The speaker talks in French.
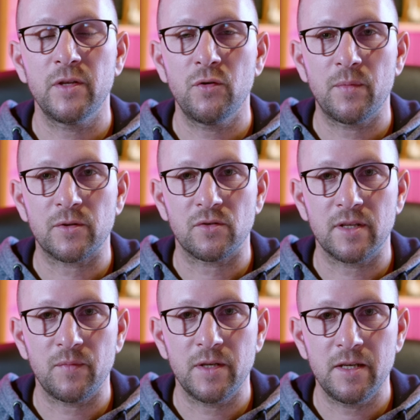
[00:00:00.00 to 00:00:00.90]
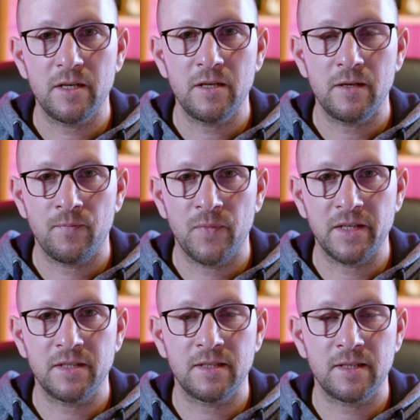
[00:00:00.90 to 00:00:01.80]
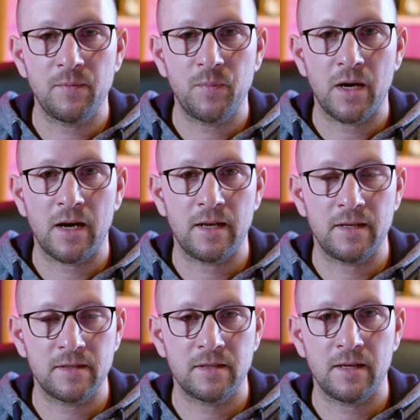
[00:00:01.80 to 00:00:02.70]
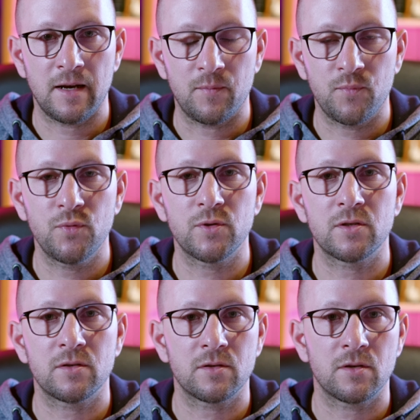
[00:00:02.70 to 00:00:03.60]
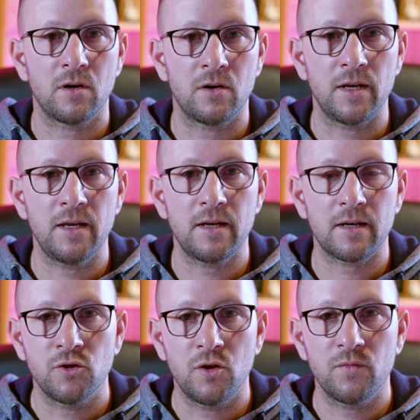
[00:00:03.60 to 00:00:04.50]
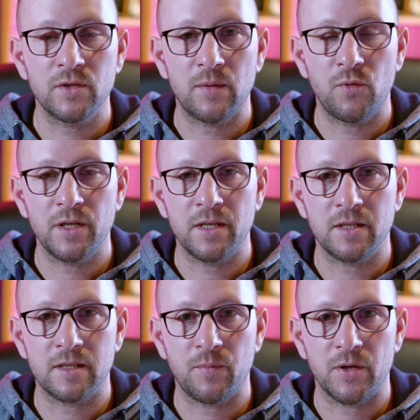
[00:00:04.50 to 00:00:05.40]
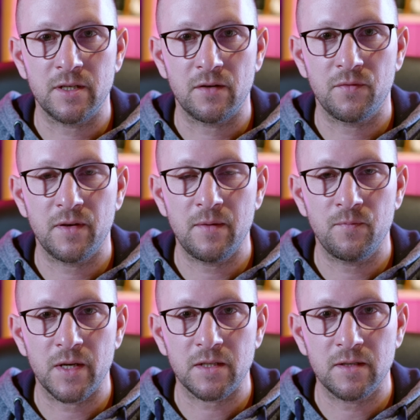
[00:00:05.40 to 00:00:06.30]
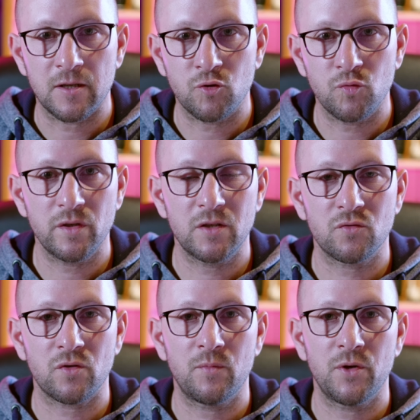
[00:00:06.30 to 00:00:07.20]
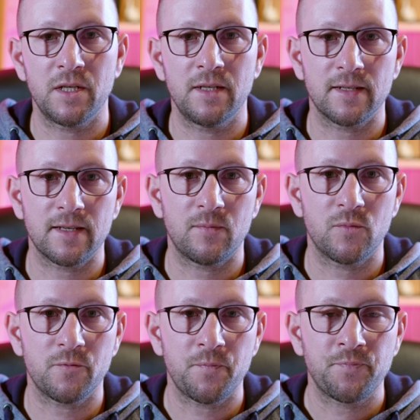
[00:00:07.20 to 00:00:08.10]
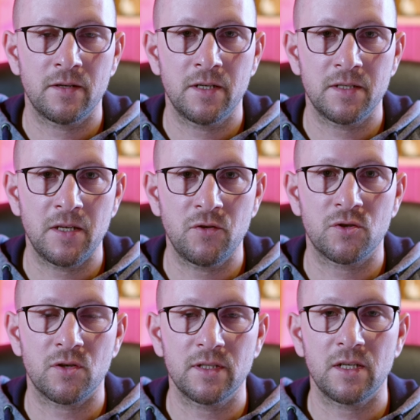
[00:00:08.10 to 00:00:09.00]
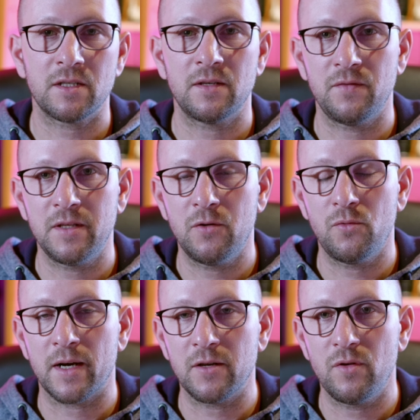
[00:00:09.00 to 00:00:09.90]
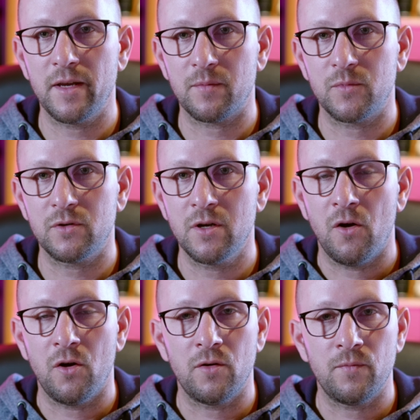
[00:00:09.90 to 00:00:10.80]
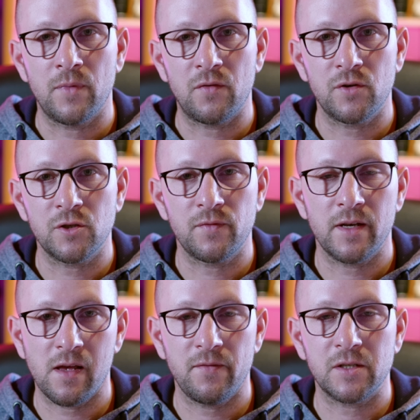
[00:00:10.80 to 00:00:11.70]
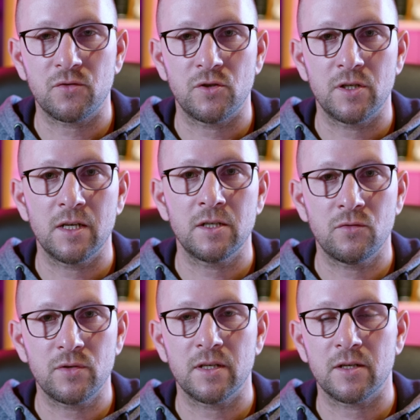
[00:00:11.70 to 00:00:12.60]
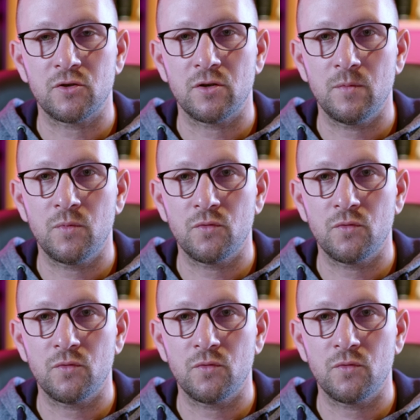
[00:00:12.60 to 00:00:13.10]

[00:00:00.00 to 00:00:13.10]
vidéo est maintenant terminée, n'hésitez pas à laisser un pouce l'air, de vous abonner si c'est pas déjà fait. Merci à tous ceux qui se sont abonnés dernièrement. J'essaye de sortir des vidéos régulièrement. Euh, ma foi, je fais avec ce que j'ai. J'ai aussi un job